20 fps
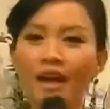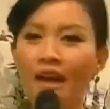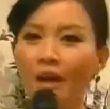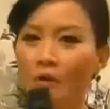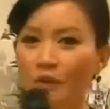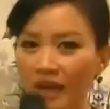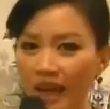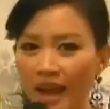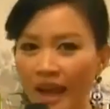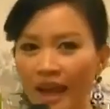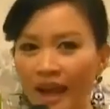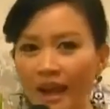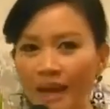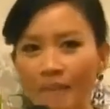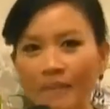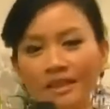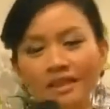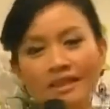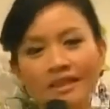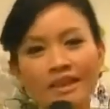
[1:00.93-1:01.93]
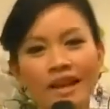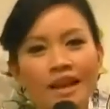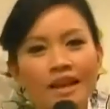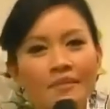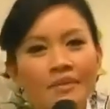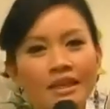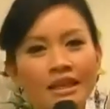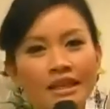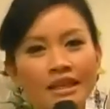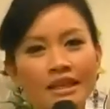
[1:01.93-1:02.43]
อรุณา เมื่อสัญญา
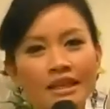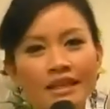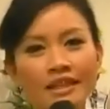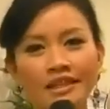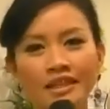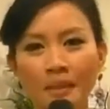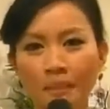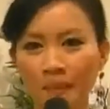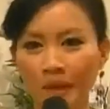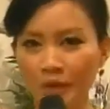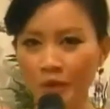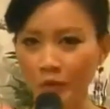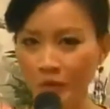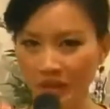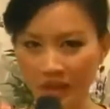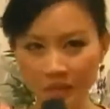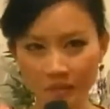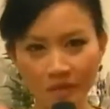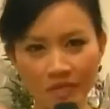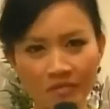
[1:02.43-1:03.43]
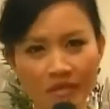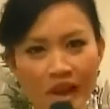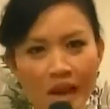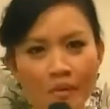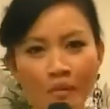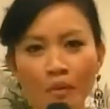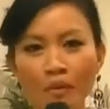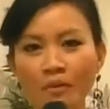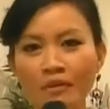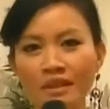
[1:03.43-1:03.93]
กับบินดี้จะไป UKPY บเพ